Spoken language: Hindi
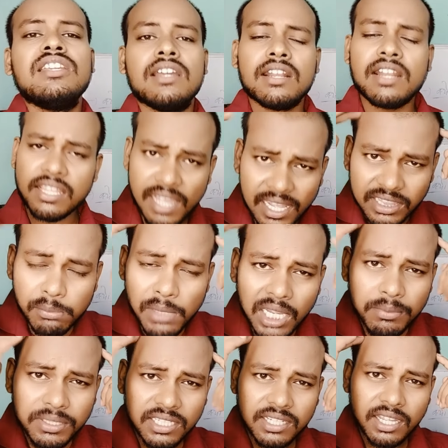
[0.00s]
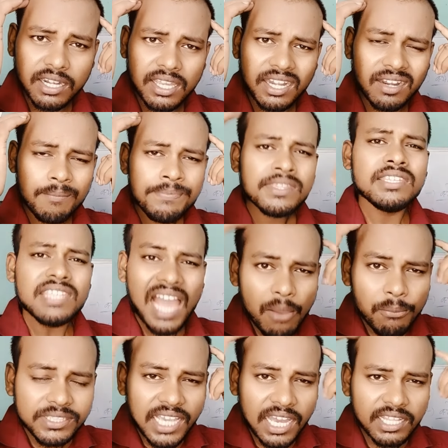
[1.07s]
ठीक करना है यहाँ दिमाग में ठीक करना है ना
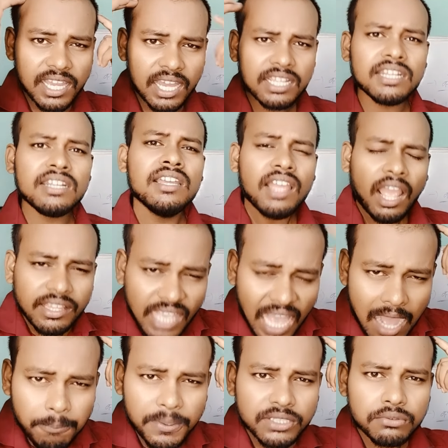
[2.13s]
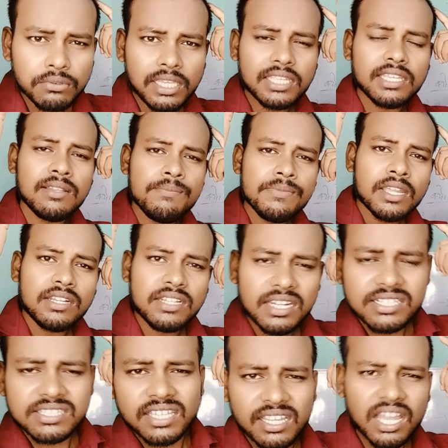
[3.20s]
यहाँ विचारे आ रहे हैं यहाँ पर जो है कि
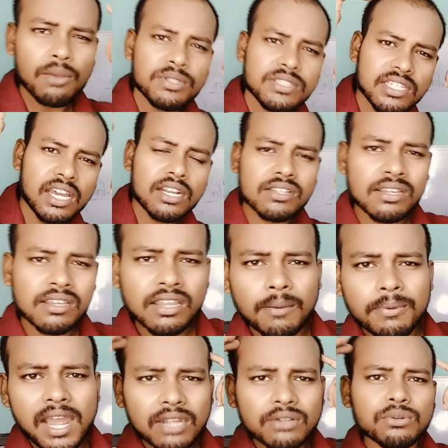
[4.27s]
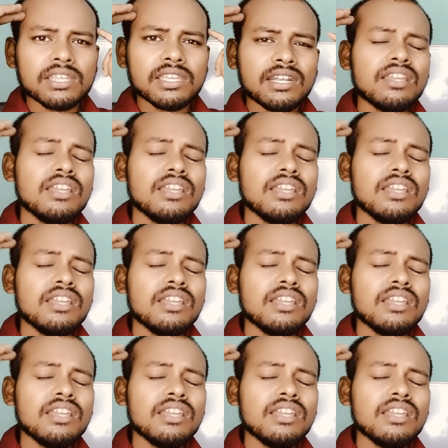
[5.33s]
डर शंका विचार घबराहट हो रही है